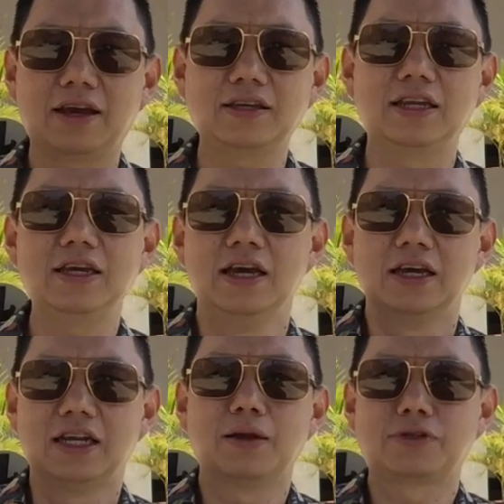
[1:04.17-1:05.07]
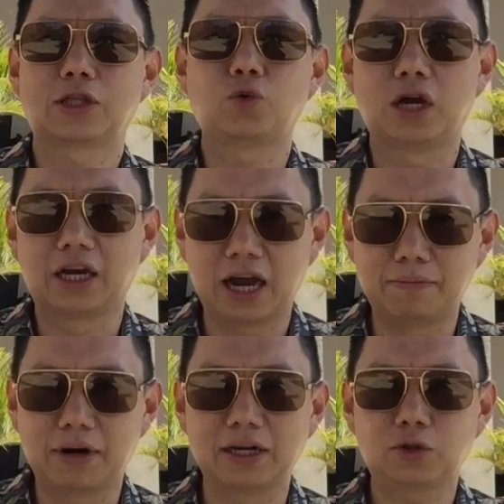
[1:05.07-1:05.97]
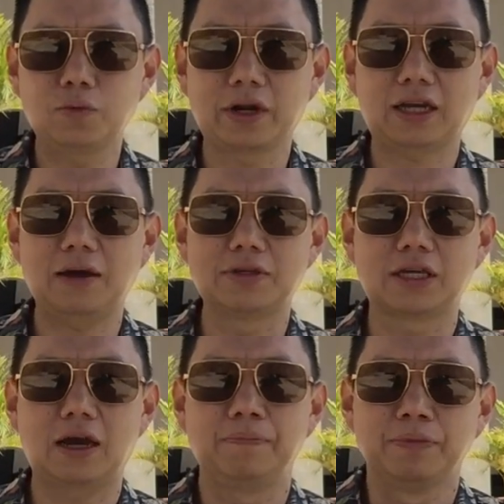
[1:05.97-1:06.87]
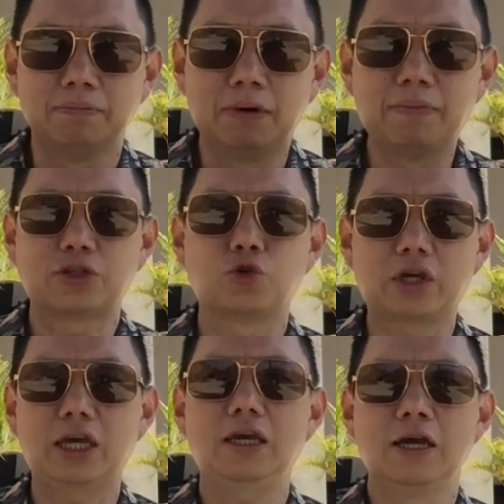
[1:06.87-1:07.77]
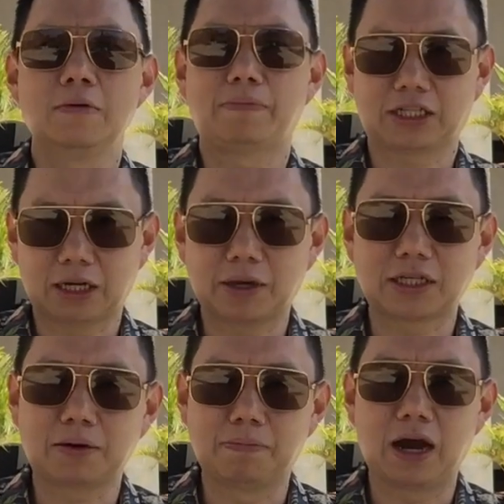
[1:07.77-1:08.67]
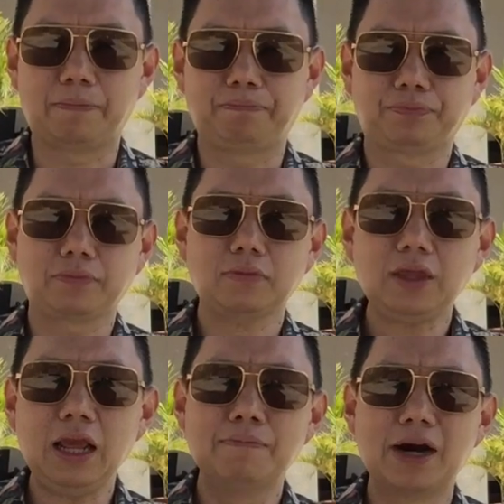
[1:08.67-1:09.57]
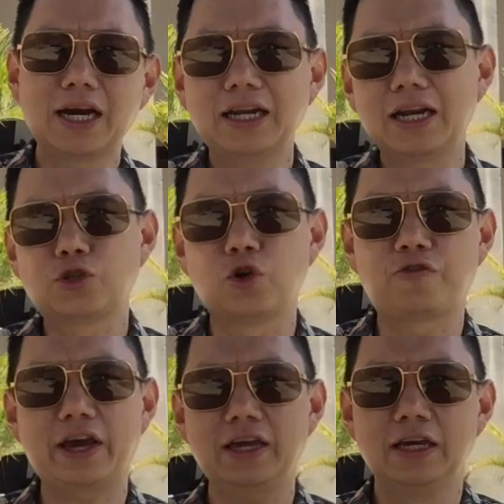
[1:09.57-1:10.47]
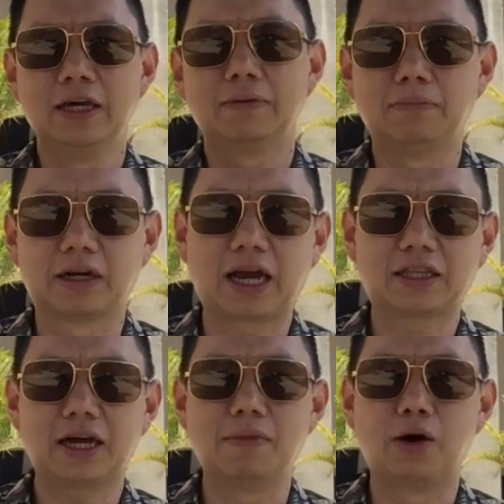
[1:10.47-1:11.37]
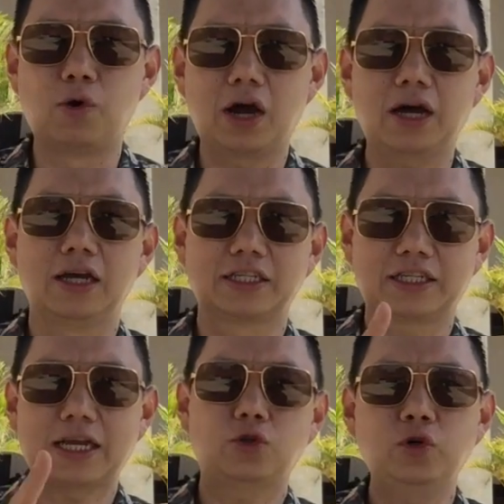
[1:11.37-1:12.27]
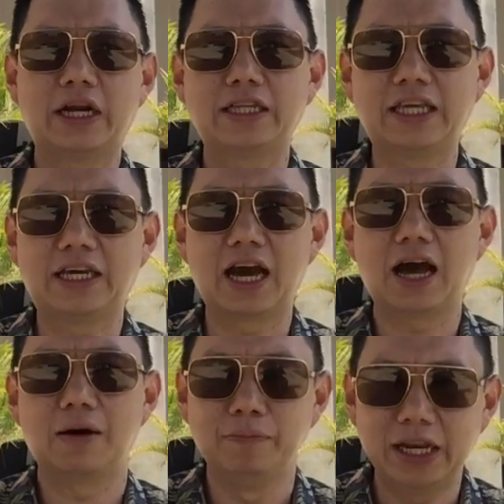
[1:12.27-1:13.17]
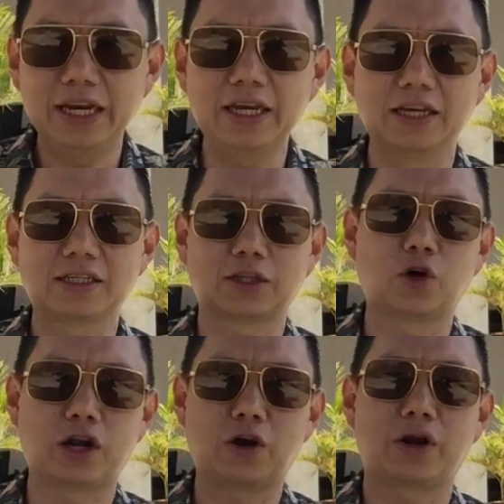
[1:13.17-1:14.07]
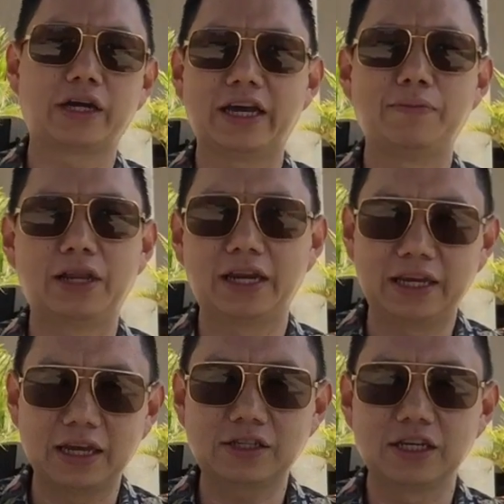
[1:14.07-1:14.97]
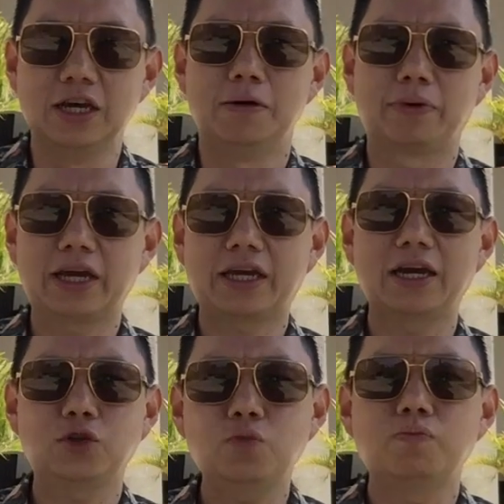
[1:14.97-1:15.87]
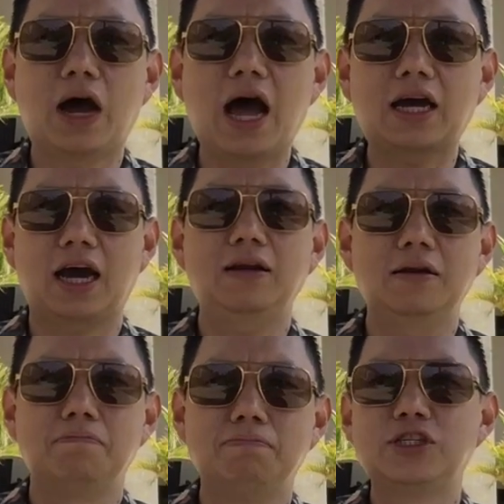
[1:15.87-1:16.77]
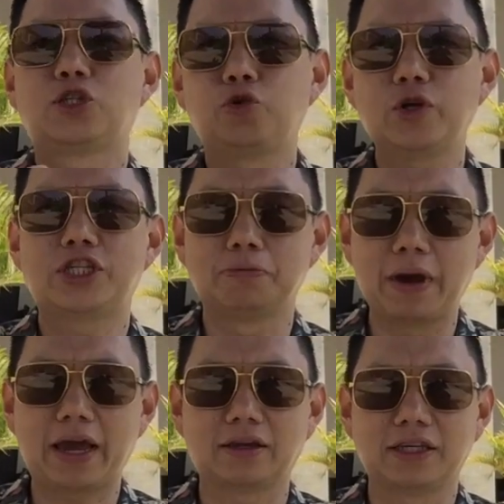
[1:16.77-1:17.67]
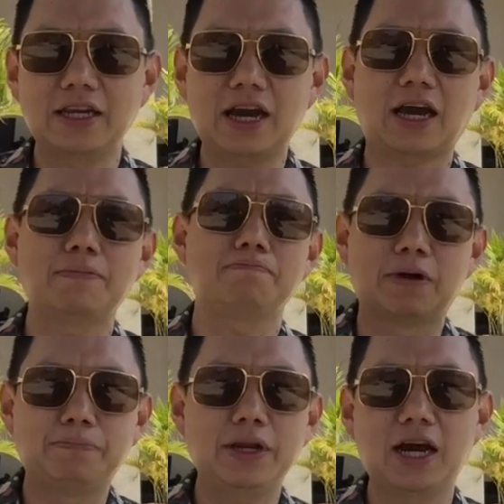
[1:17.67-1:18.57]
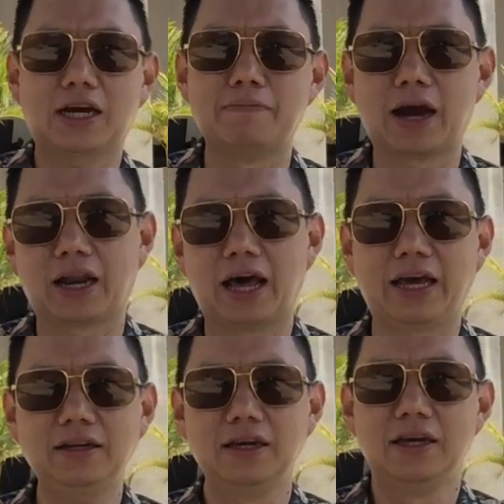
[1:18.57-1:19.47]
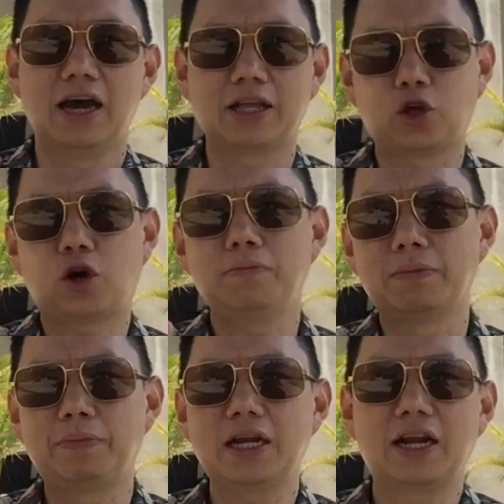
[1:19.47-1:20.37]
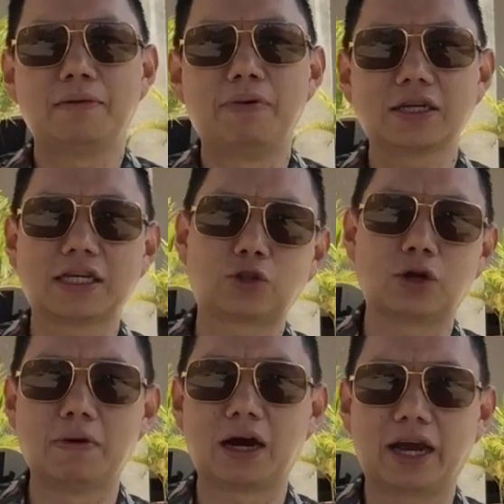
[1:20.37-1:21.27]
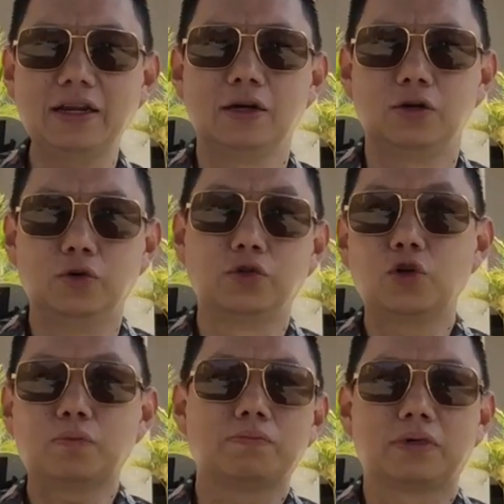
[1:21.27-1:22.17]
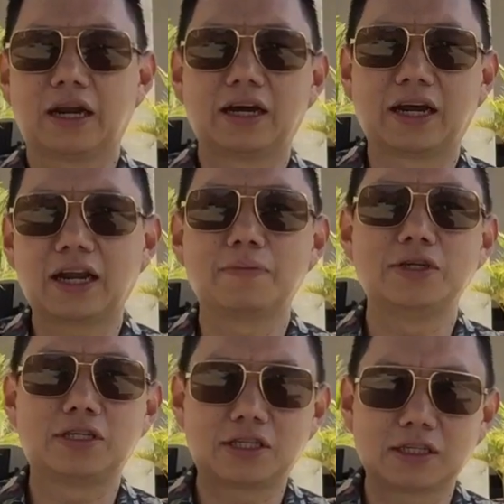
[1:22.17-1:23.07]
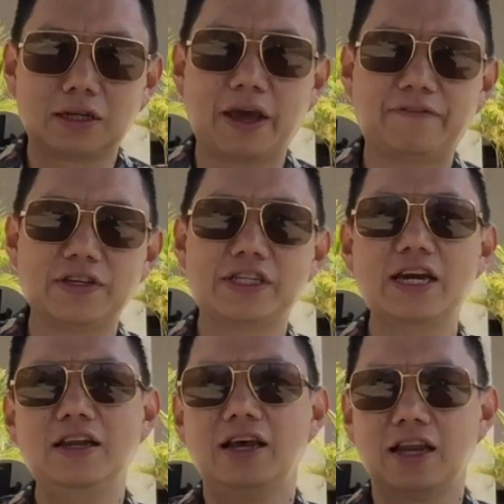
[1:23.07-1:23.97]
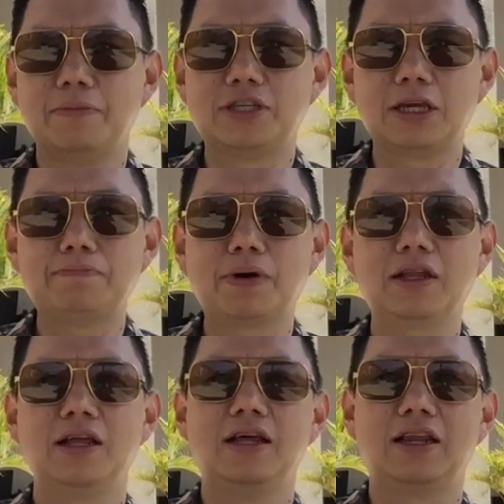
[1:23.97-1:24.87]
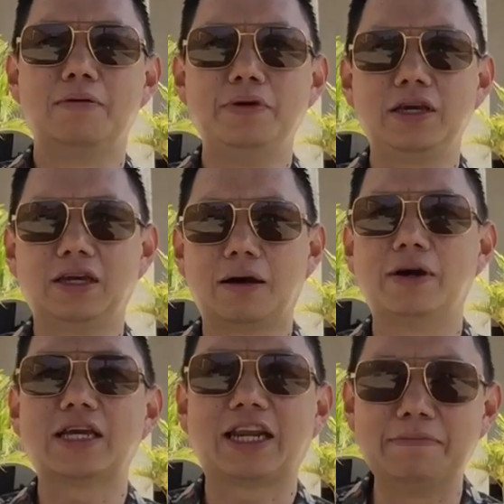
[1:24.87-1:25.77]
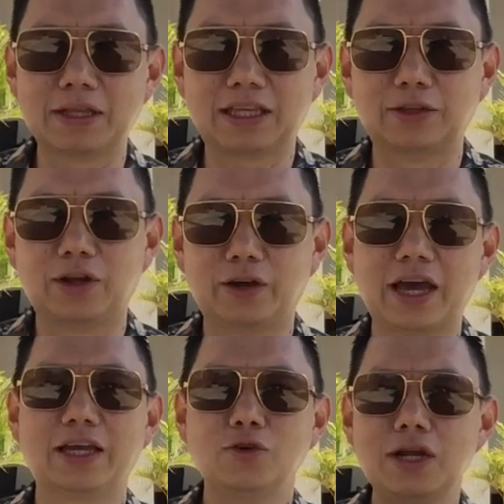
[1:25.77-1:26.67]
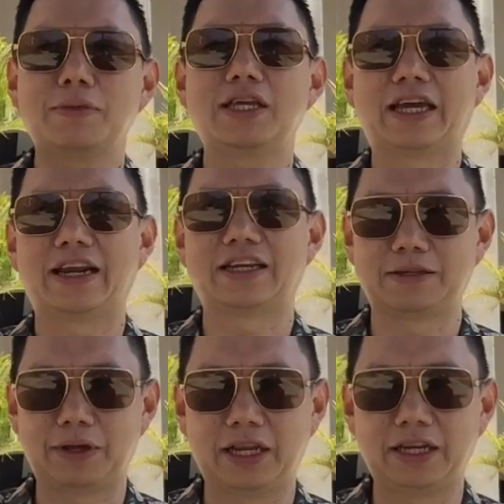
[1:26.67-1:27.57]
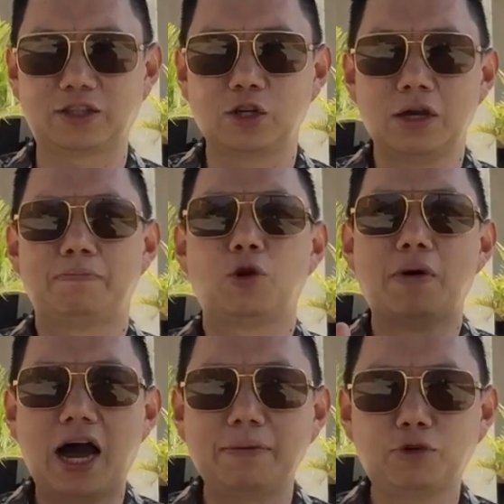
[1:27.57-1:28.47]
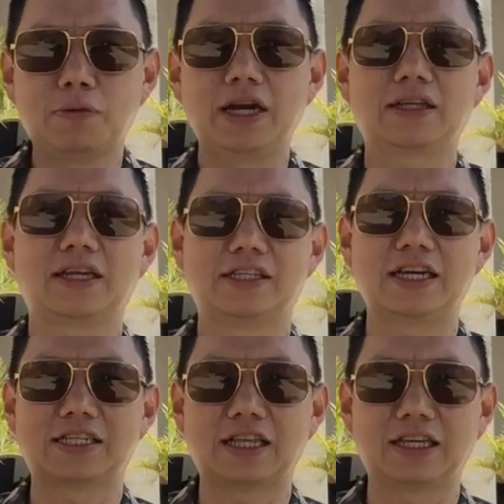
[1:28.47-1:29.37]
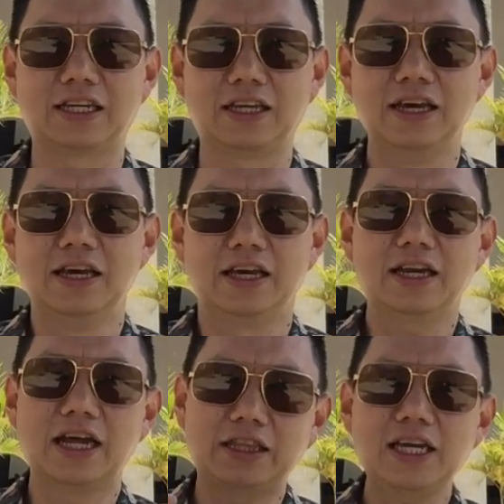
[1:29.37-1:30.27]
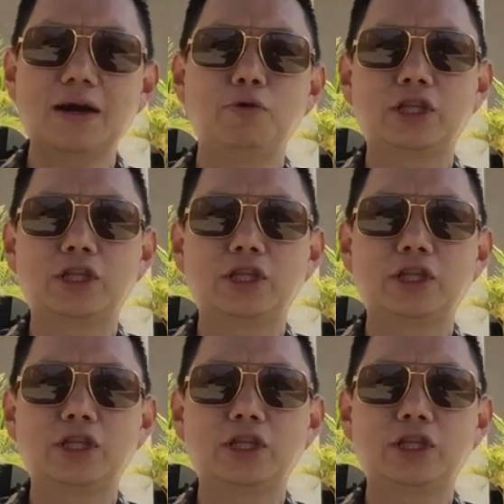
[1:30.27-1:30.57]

ya. Jadi dalam satu genggaman itu mereka bisa memasuki pasar-pasar bank. Bahkan ada survei berkata bahwa satu dari tiga millennials satu orang-orang gaya millennials, mereka itu akan men-switch bank. Jadi akan berpindah ke bank lain atau akan berpindah dari bank satu ke bank lain untuk gara-gara lebih lebih efisien, lebih simple, lebih nggak banyak ribet gitu loh ya. Itu namanya generasi millennials. Perubahan-perubahan yang terjadi saat ini ya dan 33%